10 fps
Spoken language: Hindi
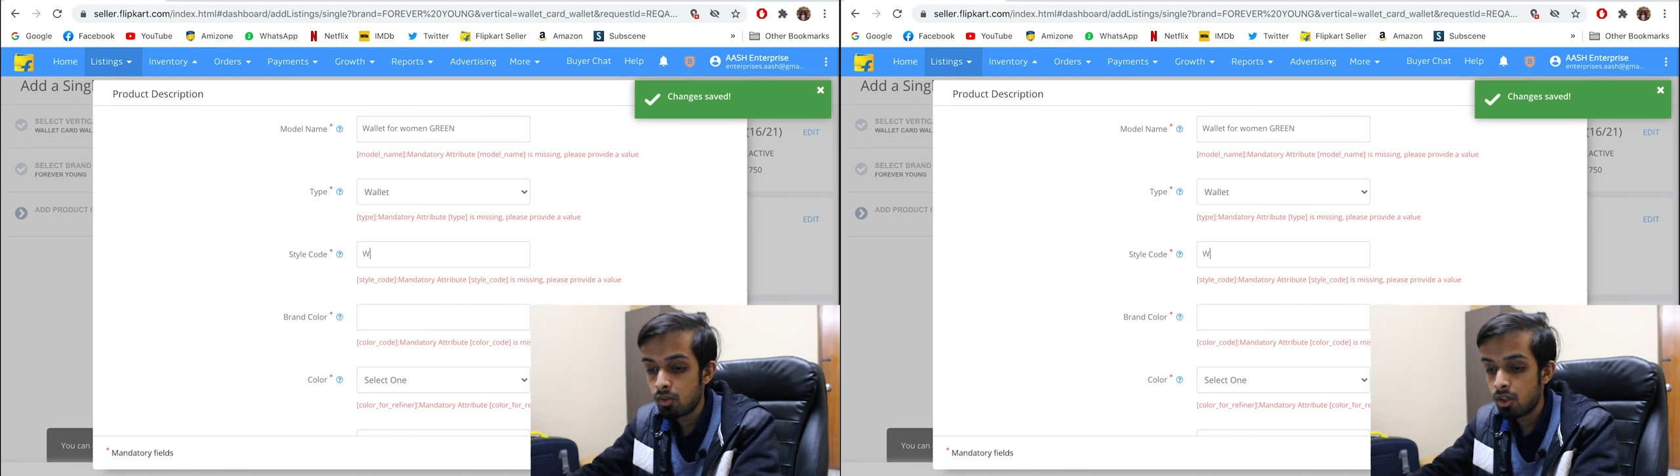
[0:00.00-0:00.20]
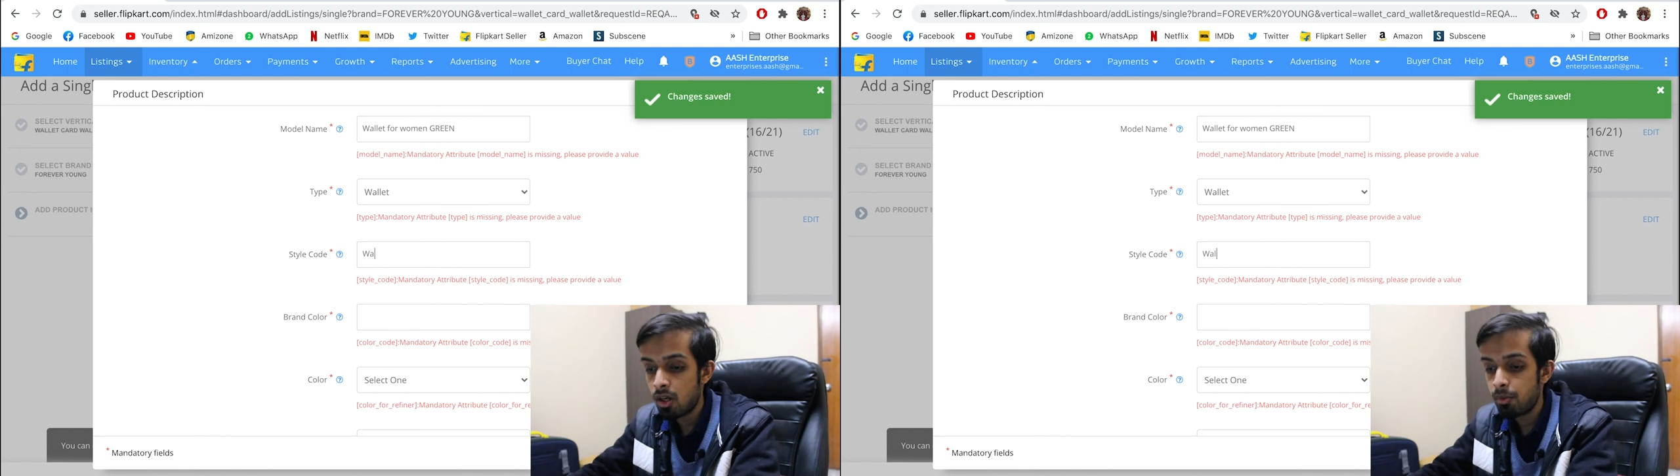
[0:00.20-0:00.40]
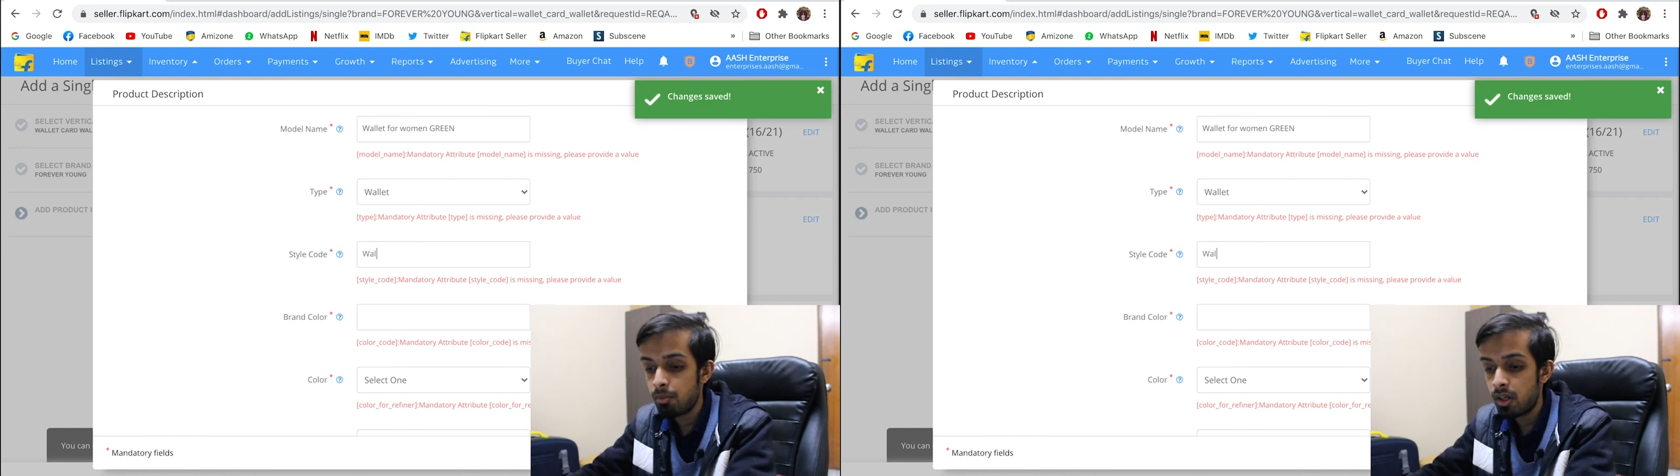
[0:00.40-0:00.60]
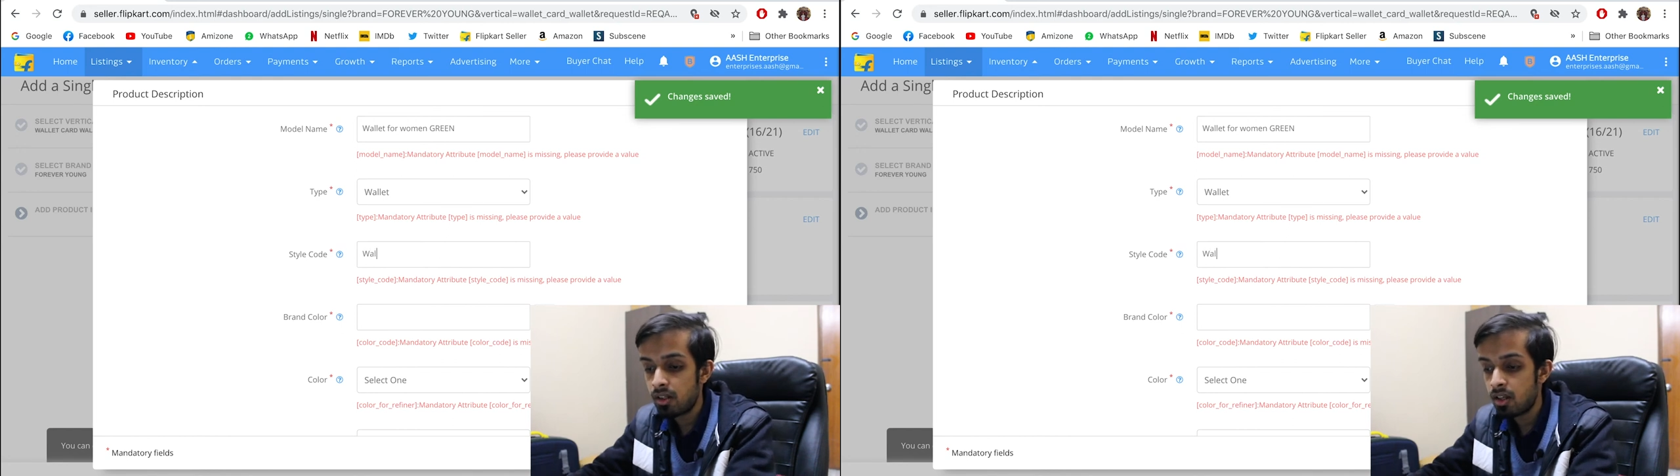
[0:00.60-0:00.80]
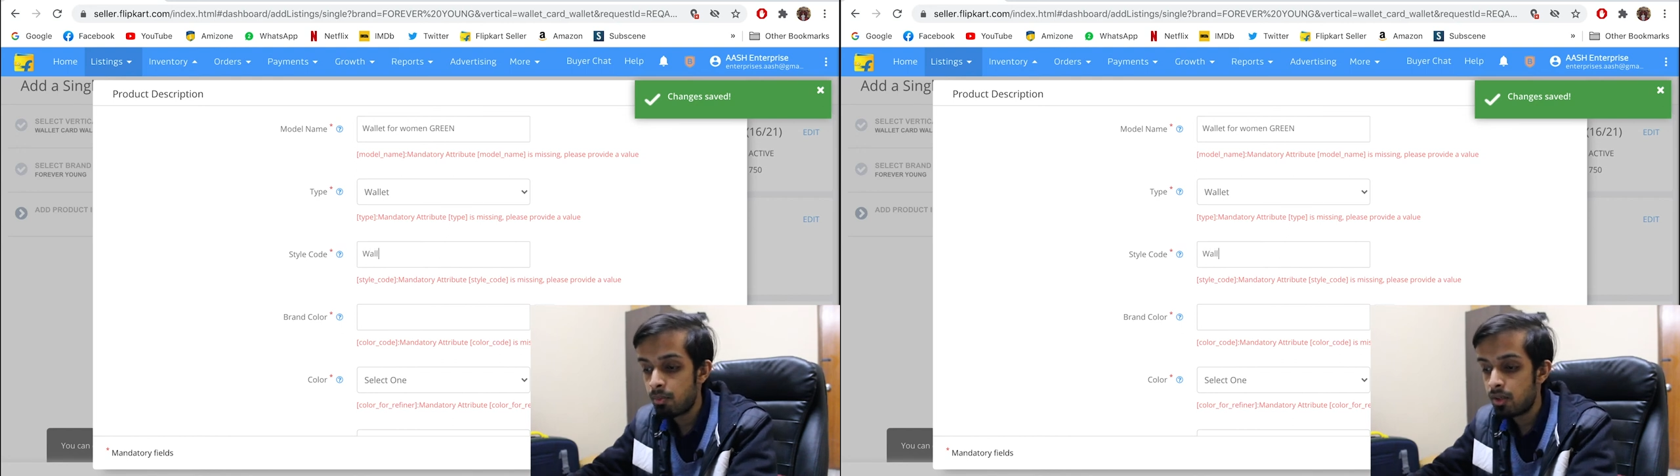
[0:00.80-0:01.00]
यहाँ पे मैं
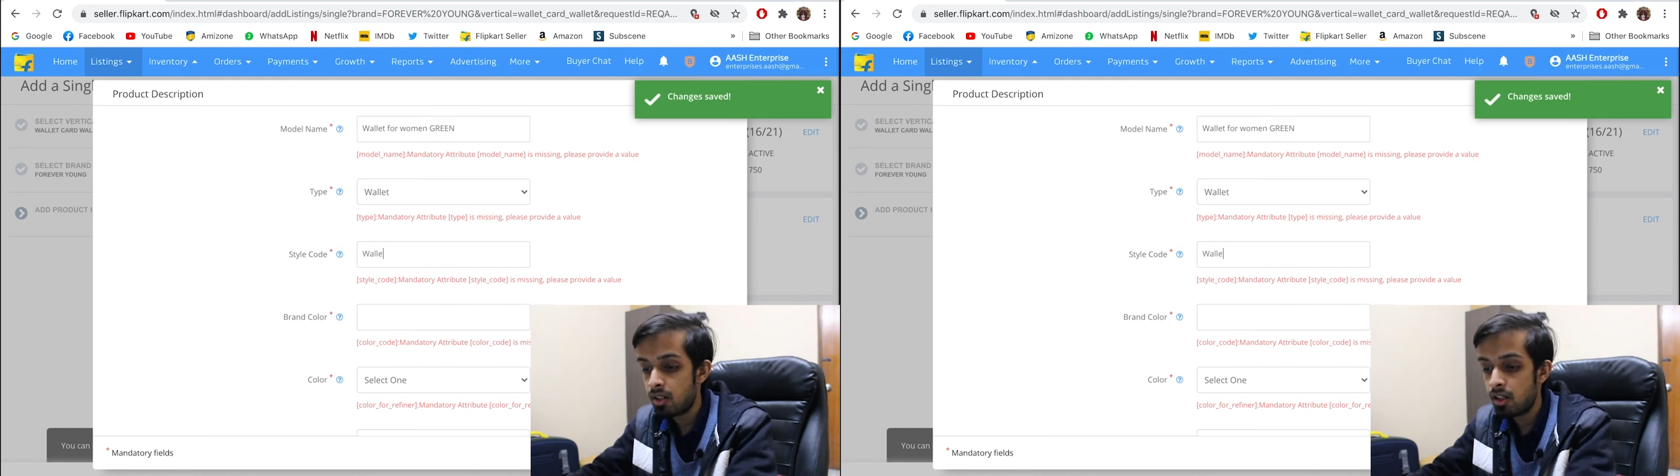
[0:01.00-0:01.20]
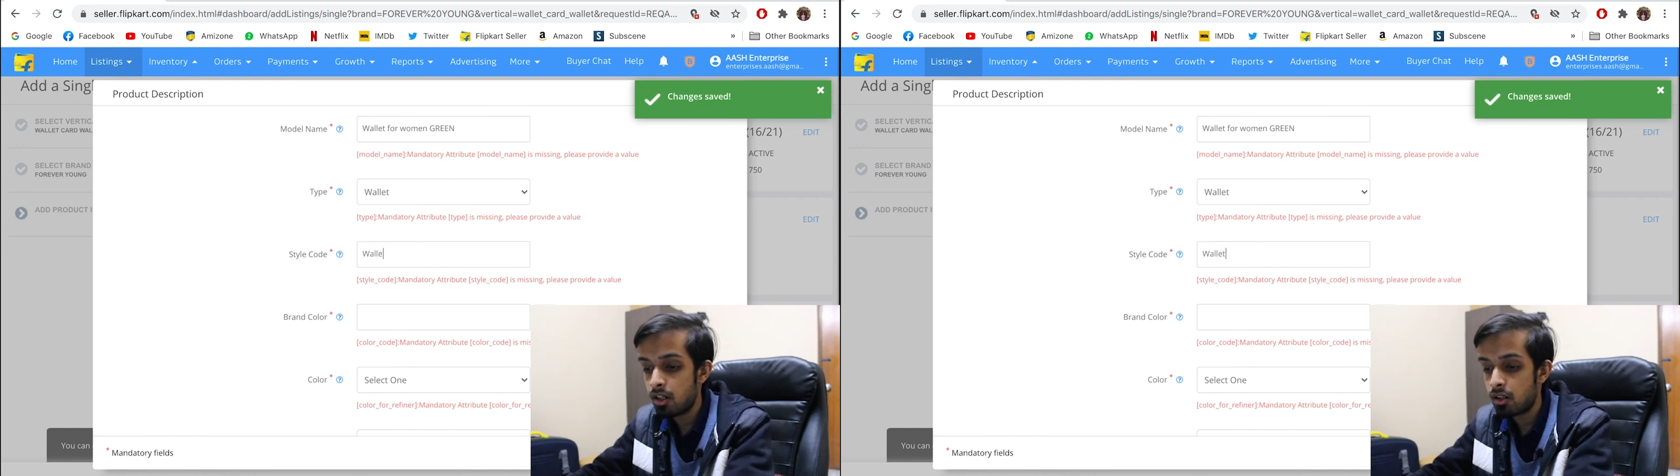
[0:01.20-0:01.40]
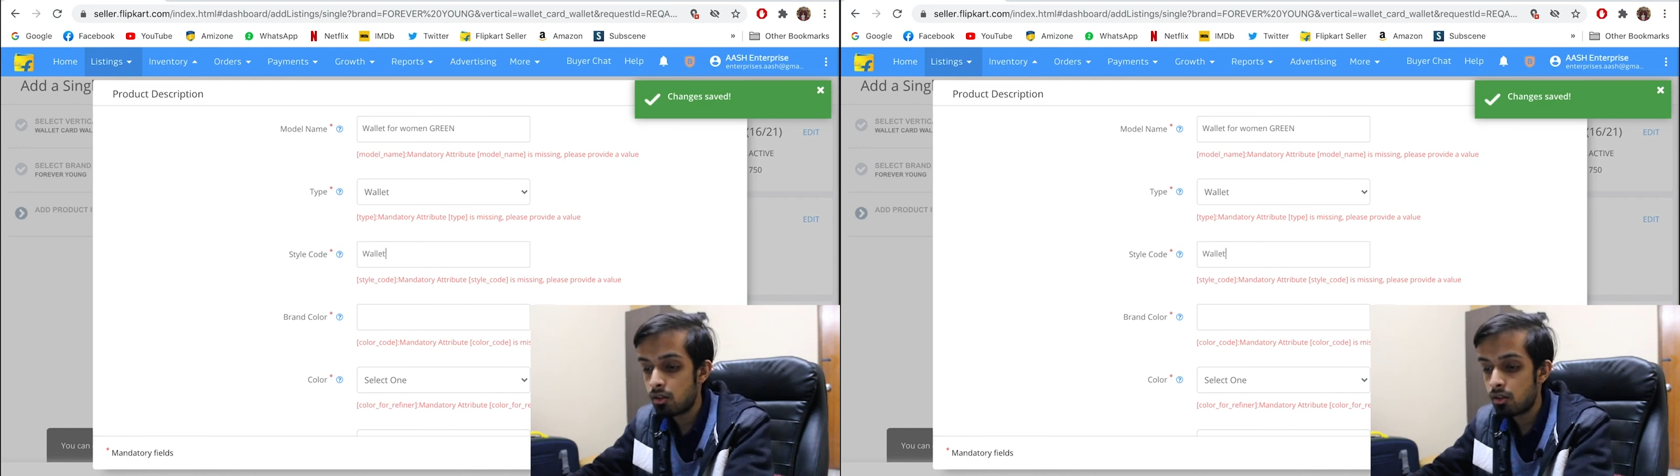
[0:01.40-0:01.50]
एग्जांपल के लिए